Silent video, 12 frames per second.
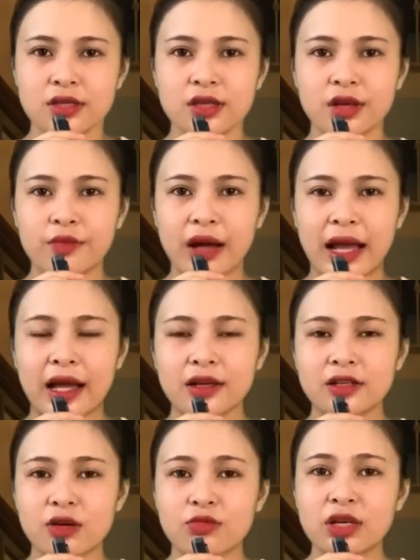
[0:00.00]
Nhưng mà
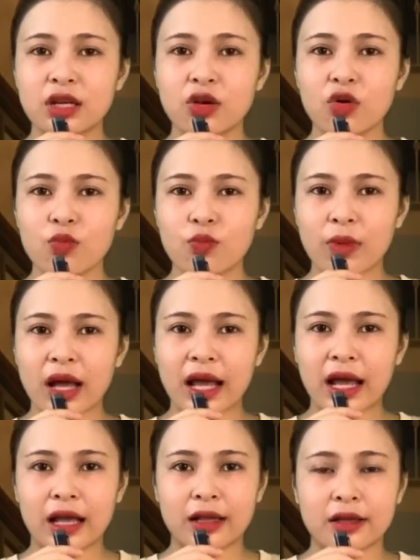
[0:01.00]
trong cái lúc
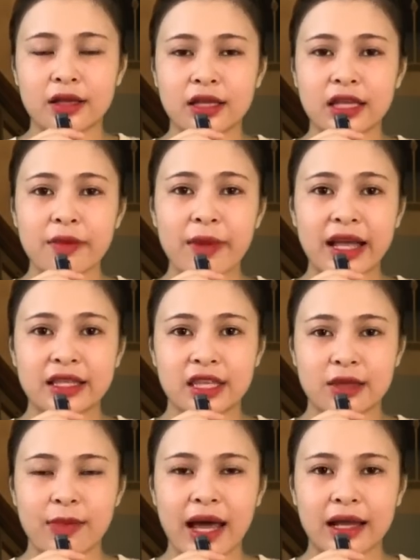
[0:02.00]
mà cái bà
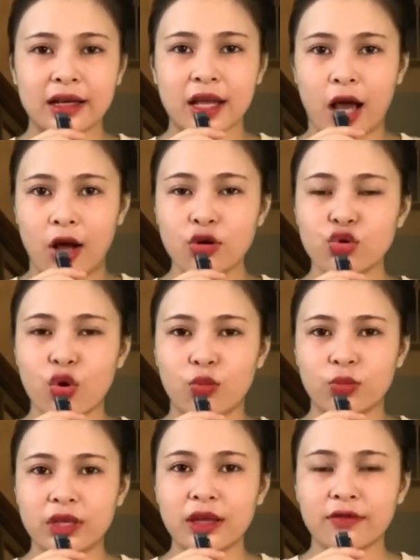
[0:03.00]
chị ba này ở
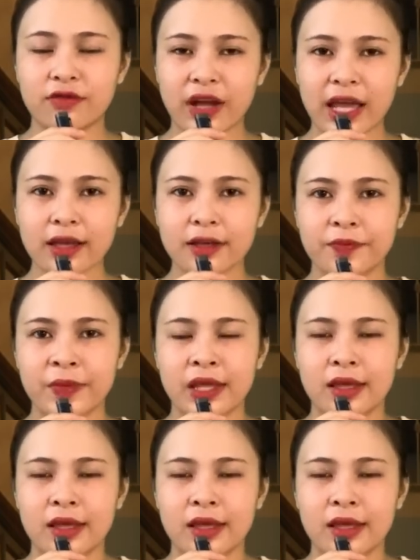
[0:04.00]
cùng với anh Phát á,